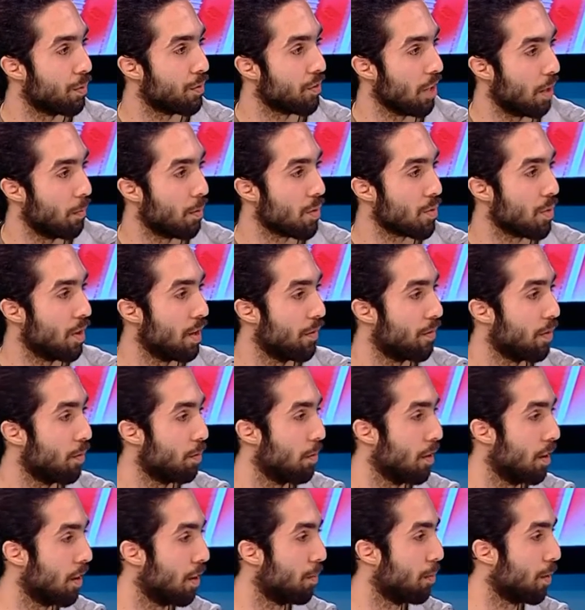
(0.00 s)
صعيبه شويه في
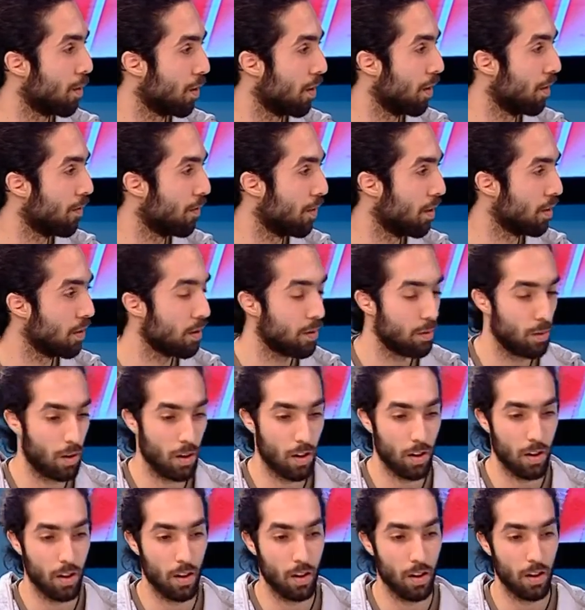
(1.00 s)
البلاد البيريود اللي فاتت
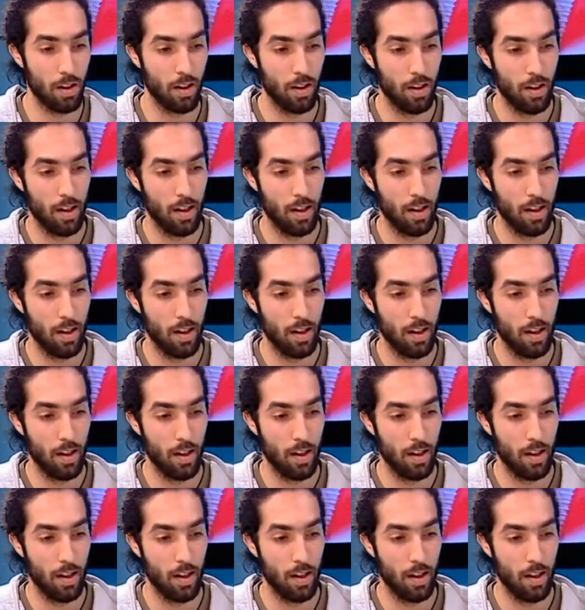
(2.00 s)
واللي أيوة.